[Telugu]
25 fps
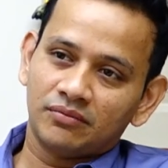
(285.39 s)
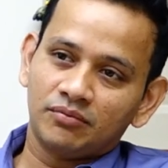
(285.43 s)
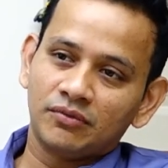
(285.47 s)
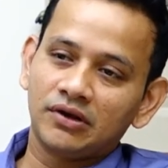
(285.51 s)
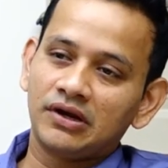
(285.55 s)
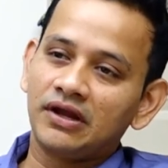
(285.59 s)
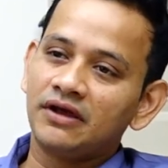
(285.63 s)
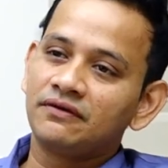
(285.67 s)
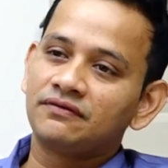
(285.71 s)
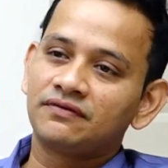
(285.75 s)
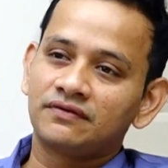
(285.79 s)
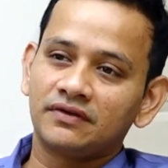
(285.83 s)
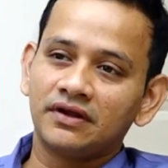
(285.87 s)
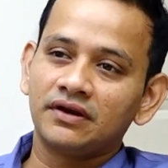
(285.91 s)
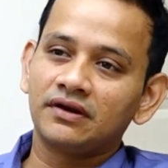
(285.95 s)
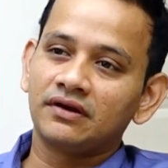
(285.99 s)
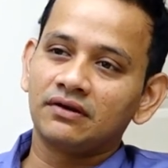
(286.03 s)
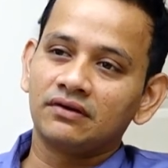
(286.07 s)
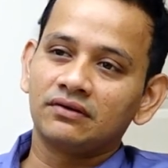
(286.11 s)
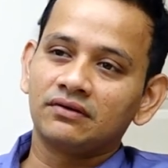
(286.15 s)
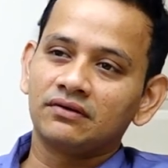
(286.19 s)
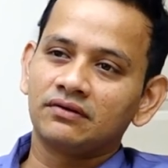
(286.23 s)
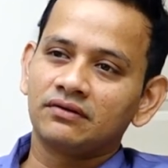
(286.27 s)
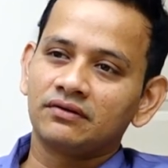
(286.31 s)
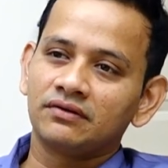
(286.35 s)
మీ లైఫ్
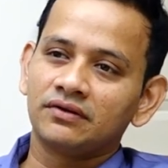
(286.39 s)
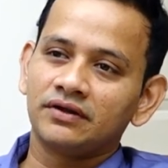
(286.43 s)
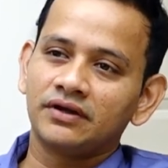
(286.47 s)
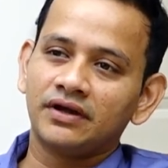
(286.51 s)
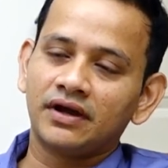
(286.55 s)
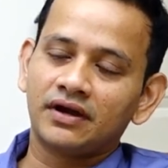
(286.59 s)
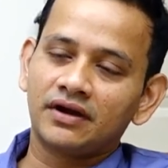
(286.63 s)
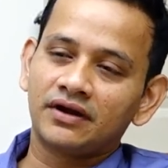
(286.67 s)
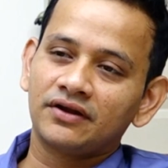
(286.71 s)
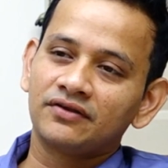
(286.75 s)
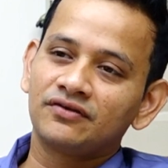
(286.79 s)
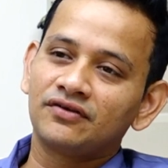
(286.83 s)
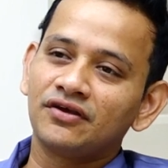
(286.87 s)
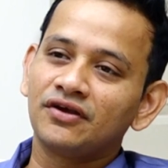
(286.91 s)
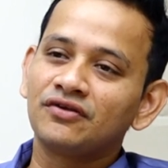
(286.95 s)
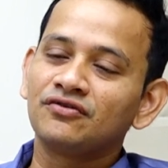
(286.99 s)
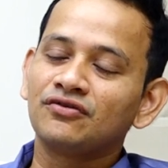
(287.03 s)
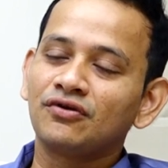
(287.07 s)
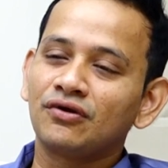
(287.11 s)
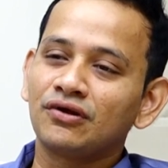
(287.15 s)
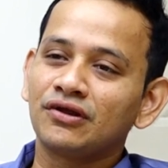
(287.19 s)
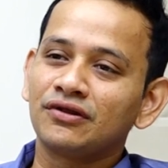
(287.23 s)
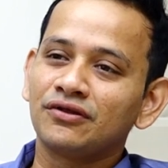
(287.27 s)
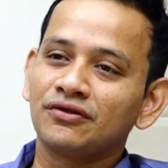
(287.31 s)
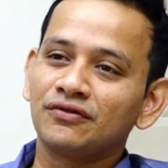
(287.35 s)
స్టైల్ ఎక్కడ
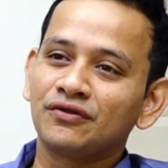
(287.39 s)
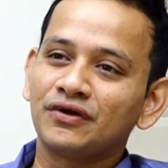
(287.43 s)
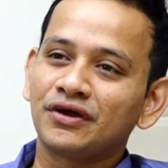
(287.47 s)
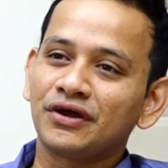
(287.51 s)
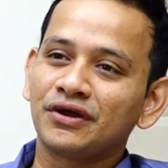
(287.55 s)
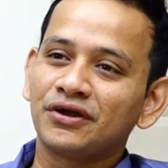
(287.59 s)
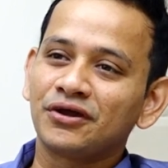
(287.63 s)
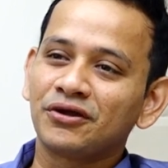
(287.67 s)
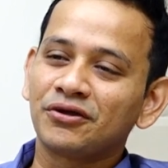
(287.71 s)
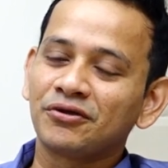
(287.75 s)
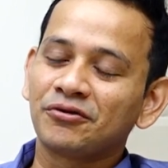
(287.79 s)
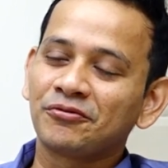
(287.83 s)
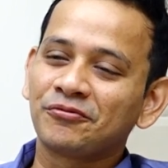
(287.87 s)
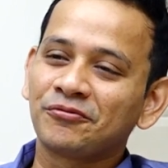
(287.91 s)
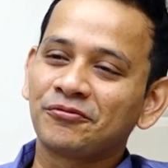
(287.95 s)
చేంజ్ అవ్వలేదు ఎందుకని